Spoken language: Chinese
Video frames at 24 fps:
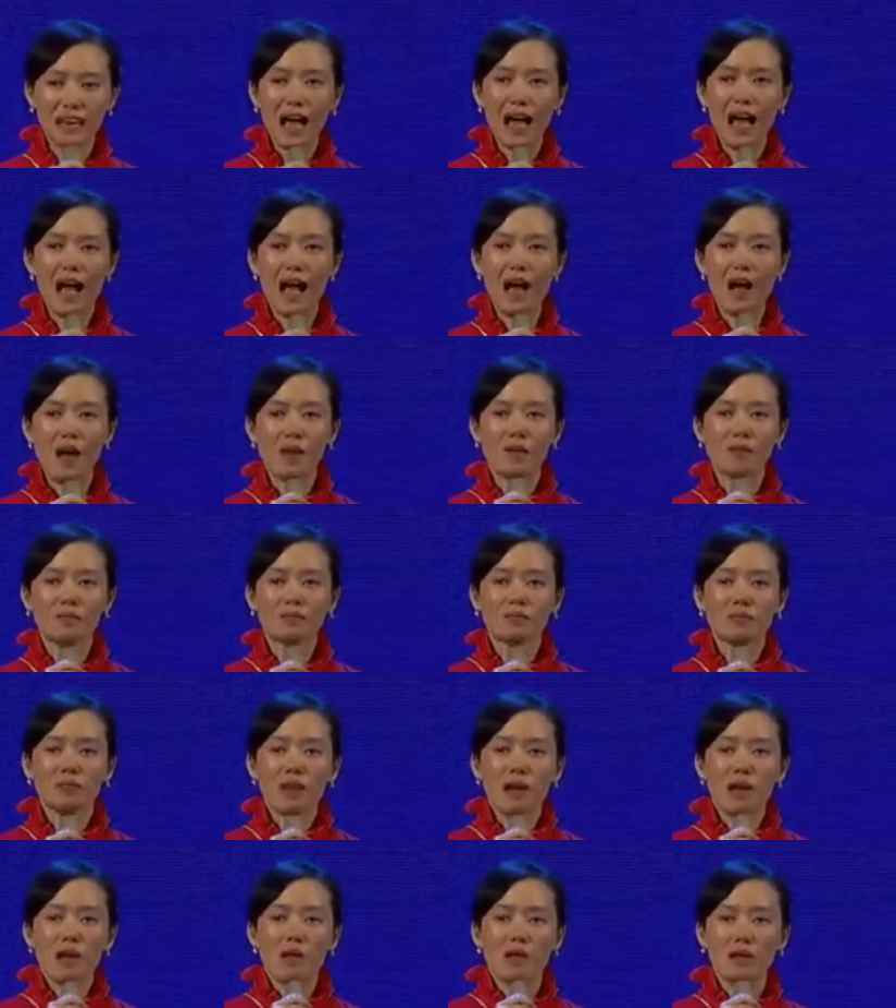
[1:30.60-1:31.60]
大家好，
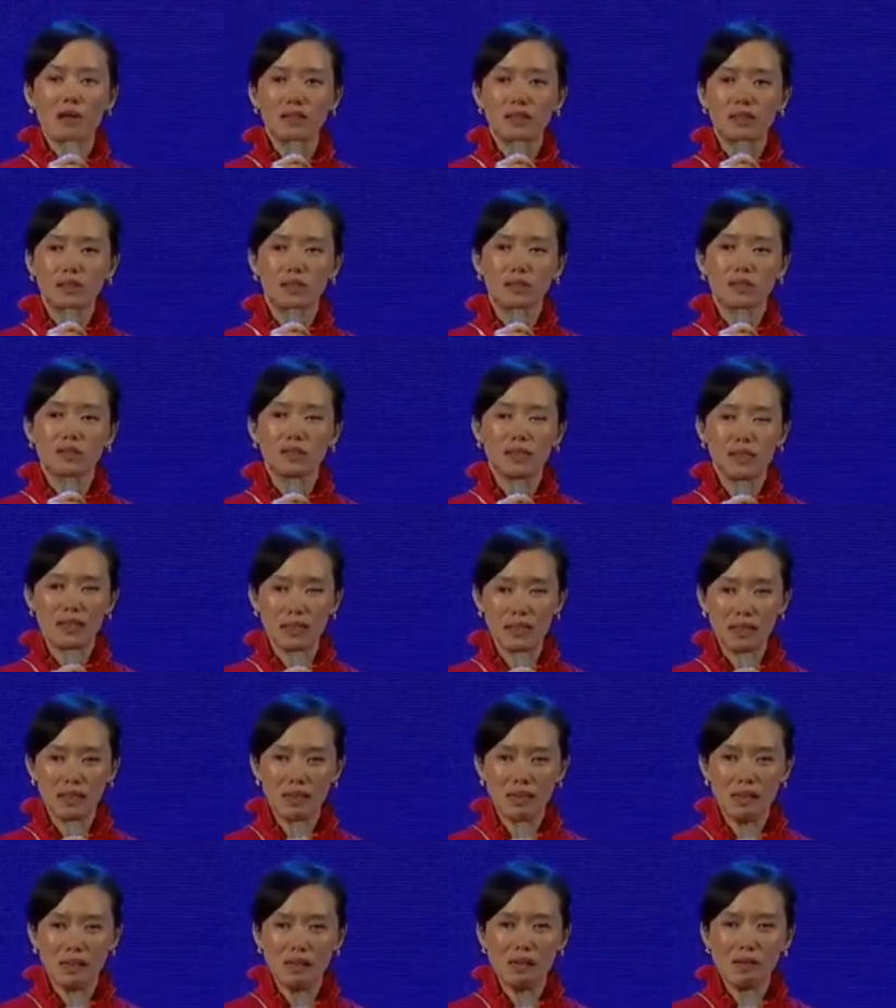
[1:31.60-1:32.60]
我是朱
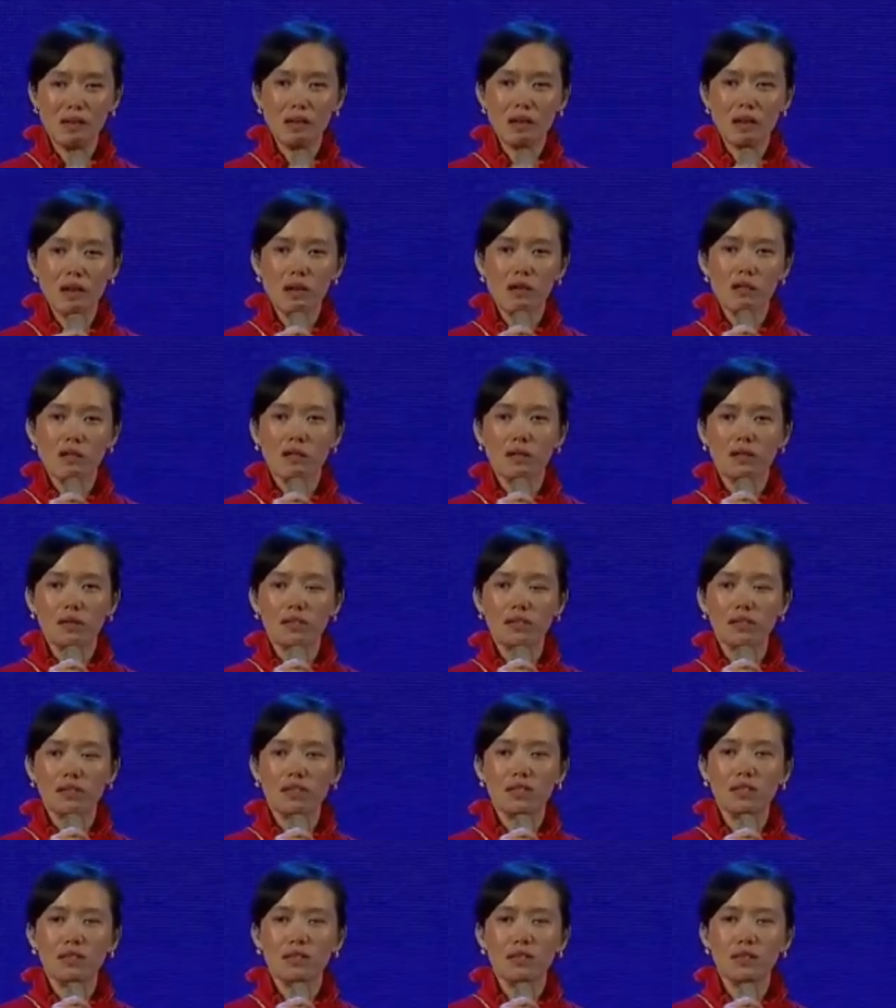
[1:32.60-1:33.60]
心怡，我
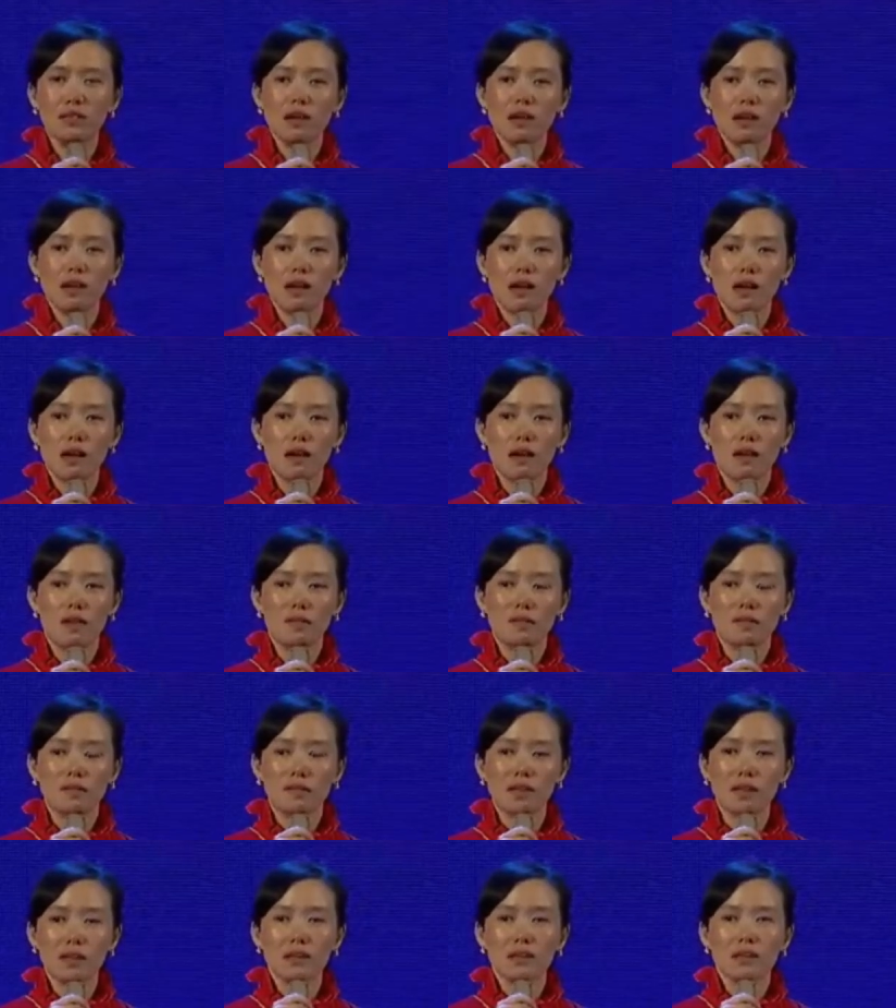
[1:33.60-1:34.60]
是
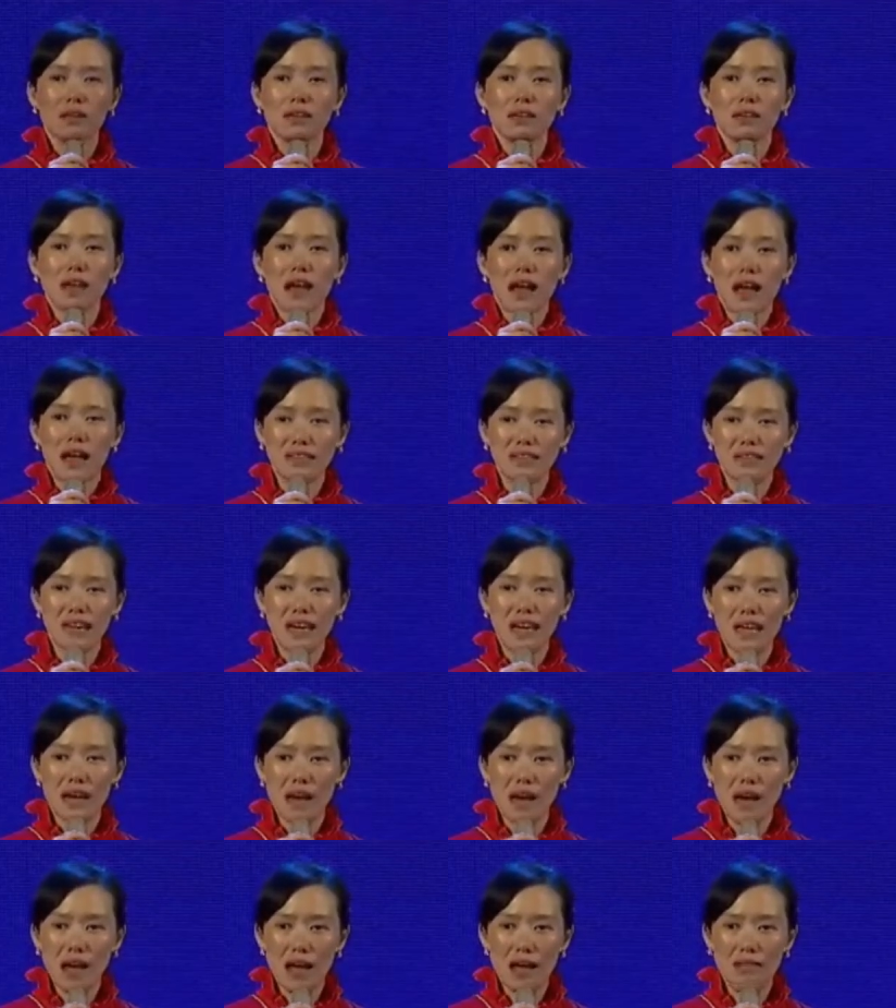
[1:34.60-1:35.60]
嗯。海
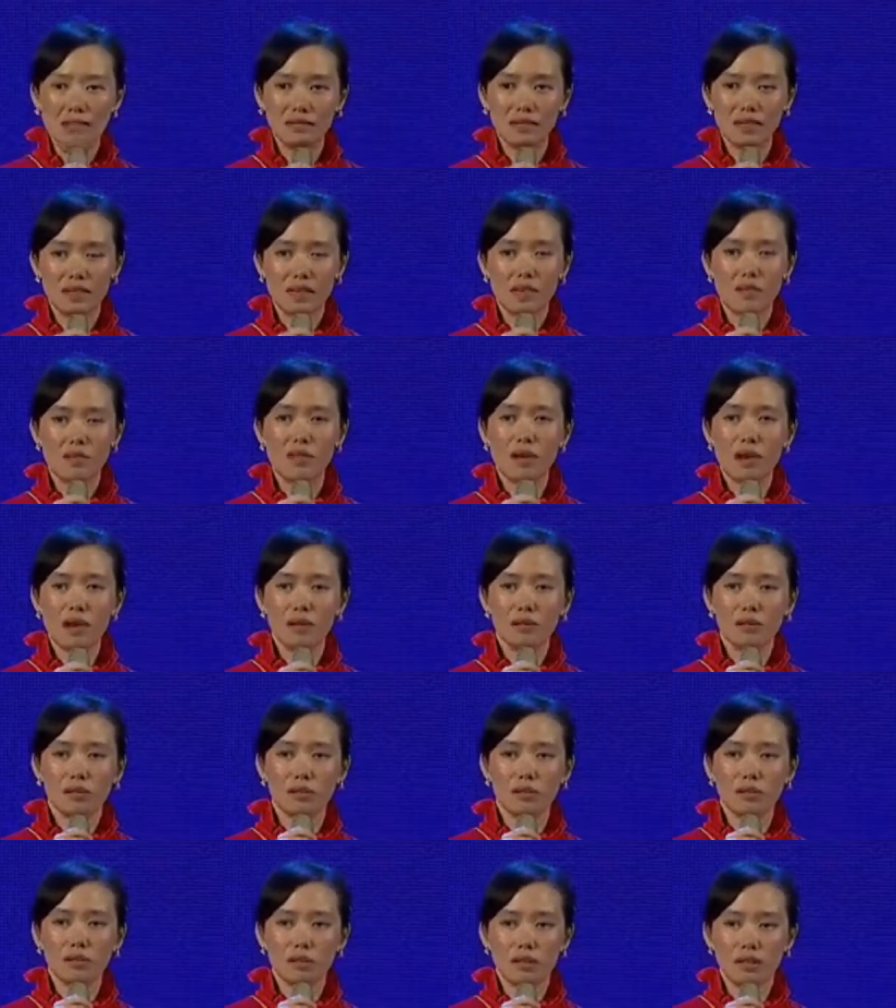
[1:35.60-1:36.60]
峡两岸第一
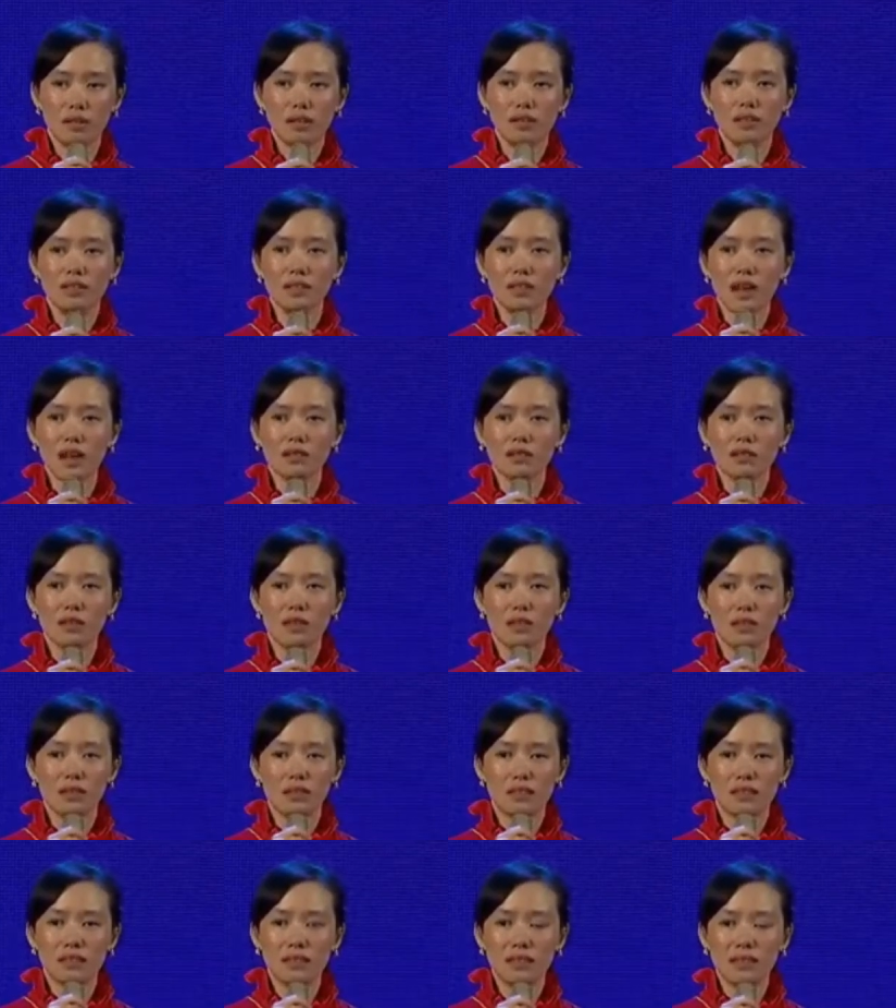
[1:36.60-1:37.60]
位取得证照
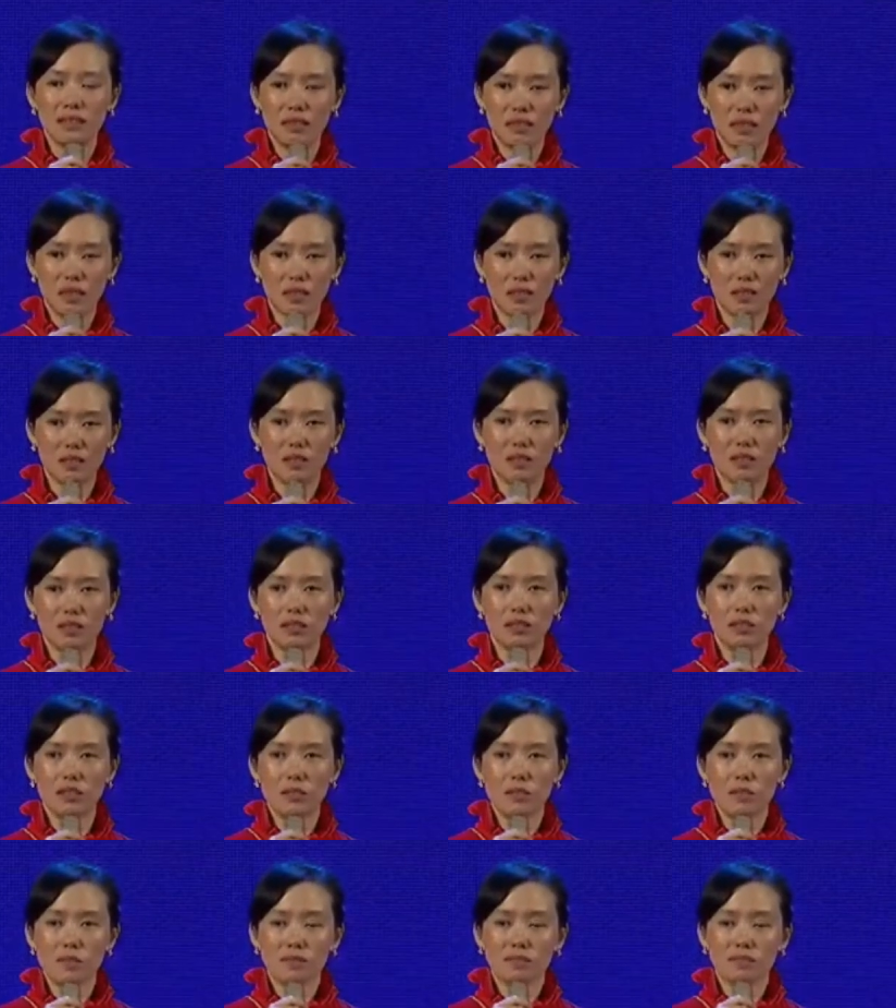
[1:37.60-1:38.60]
的智商心理
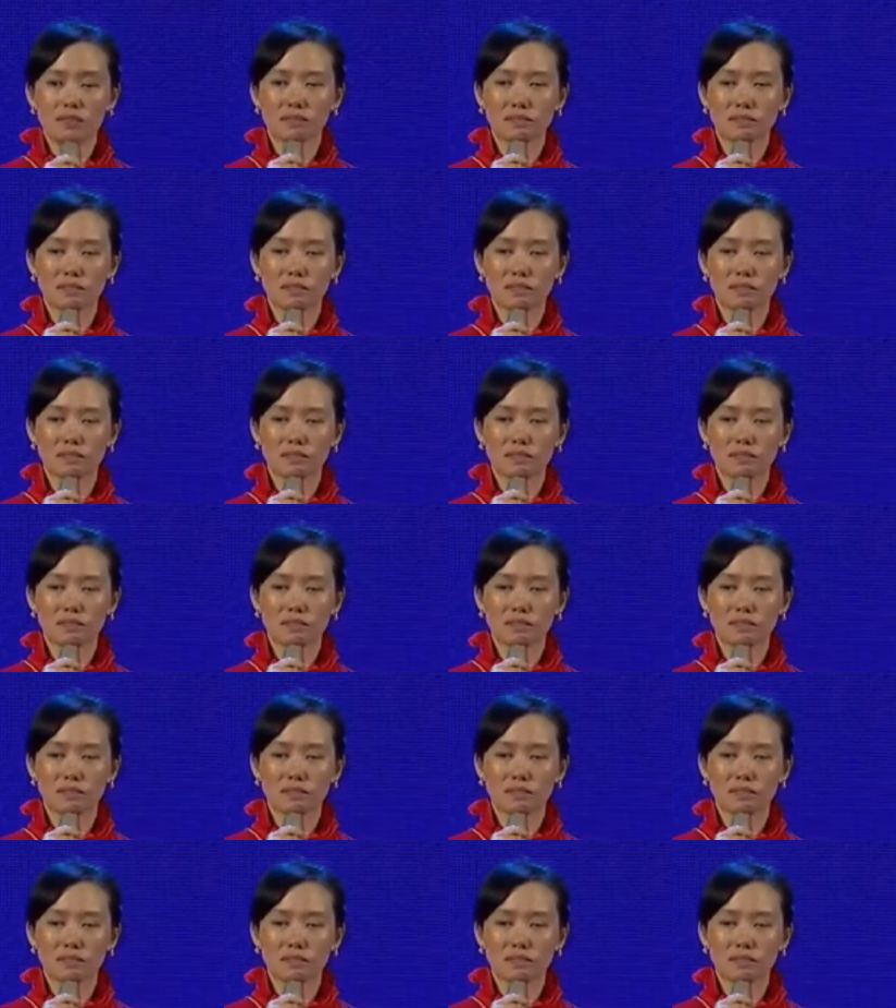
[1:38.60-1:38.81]
师。